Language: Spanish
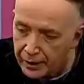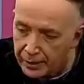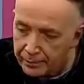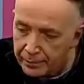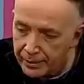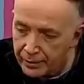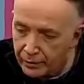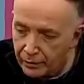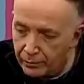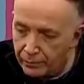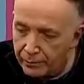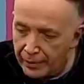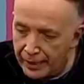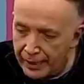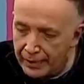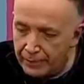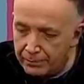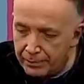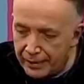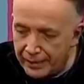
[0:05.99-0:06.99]
pero va
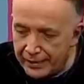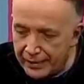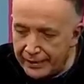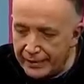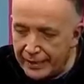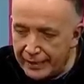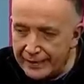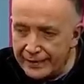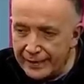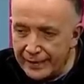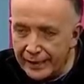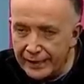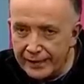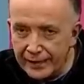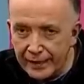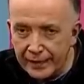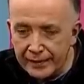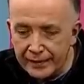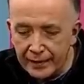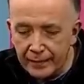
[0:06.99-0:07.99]
el planeta hacia
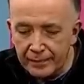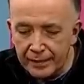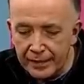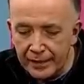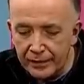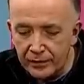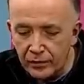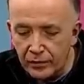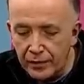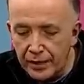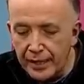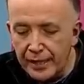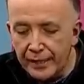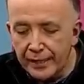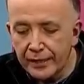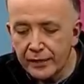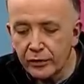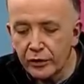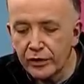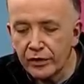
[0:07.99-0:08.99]
atrás caminando
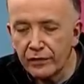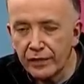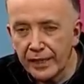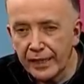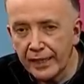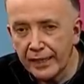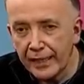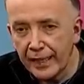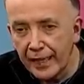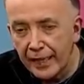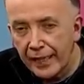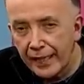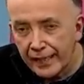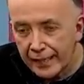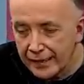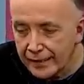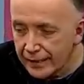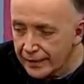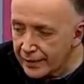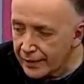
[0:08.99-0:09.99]
y esto significaría
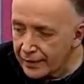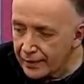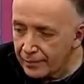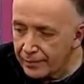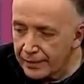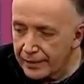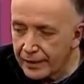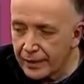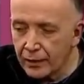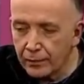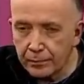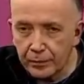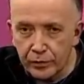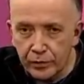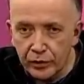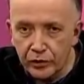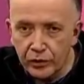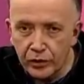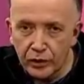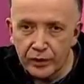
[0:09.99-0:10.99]
que está exactamente en la
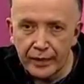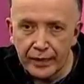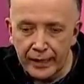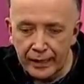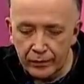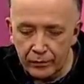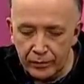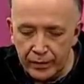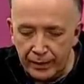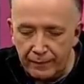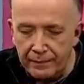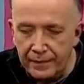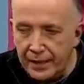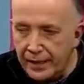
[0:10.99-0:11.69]
posición de la Luna.